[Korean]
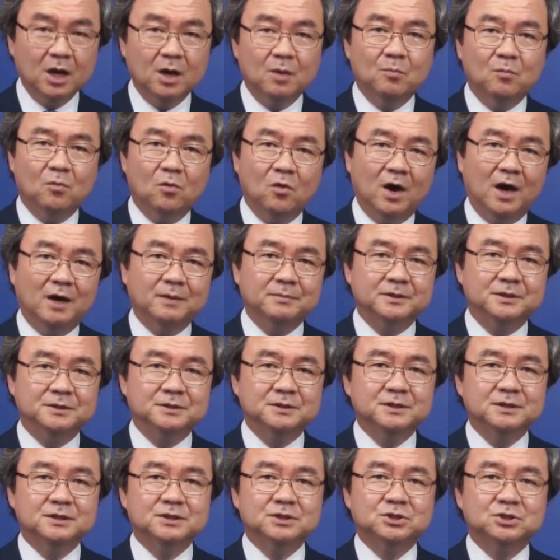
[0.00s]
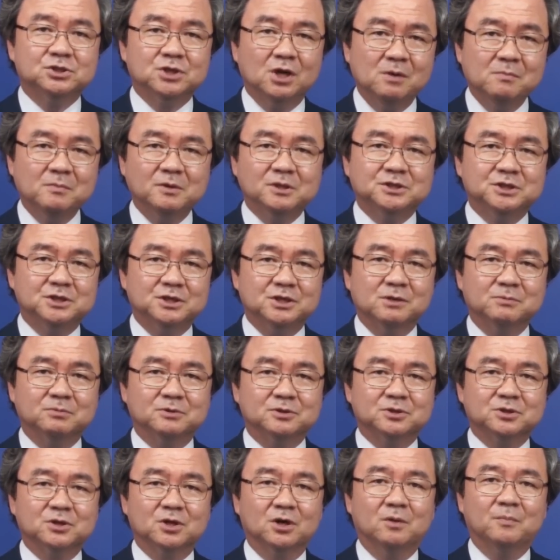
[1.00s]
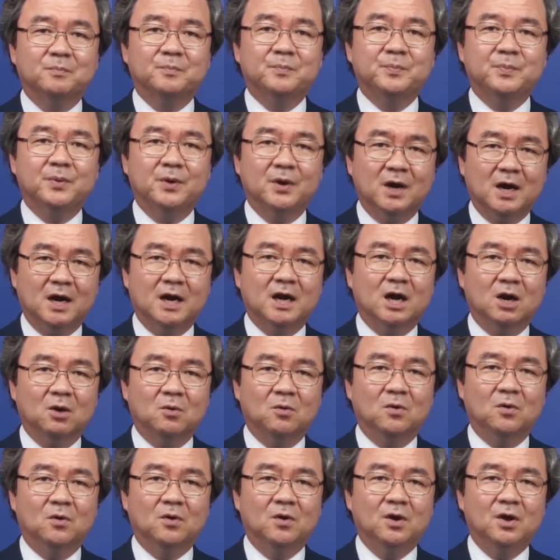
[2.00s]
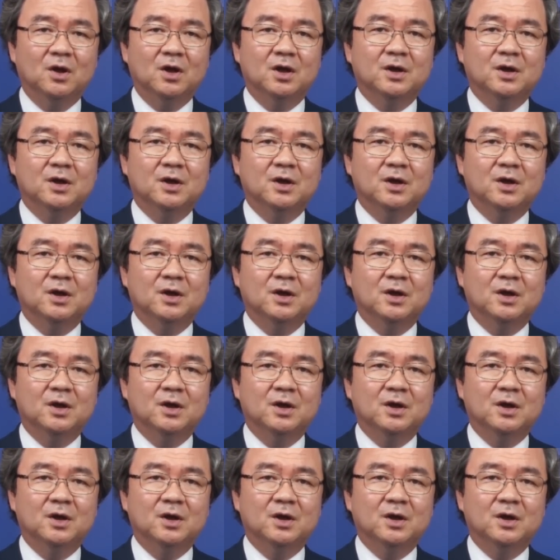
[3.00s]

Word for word: 모압은 젊은 시절부터 평안하고